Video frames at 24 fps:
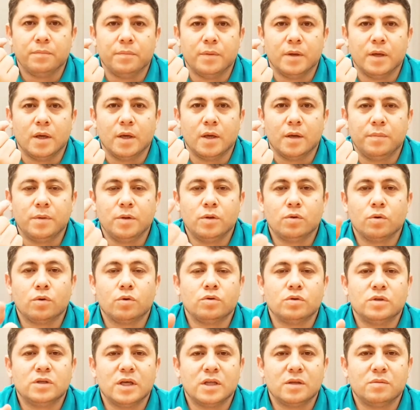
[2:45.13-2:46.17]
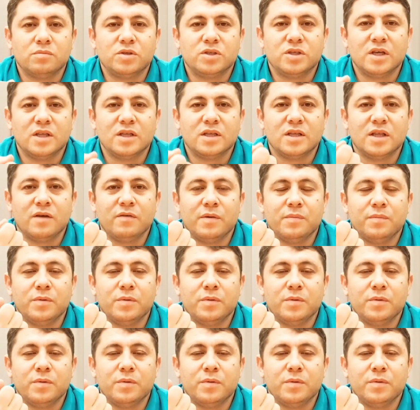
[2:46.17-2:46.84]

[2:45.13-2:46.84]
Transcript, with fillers: 1977'de e, ve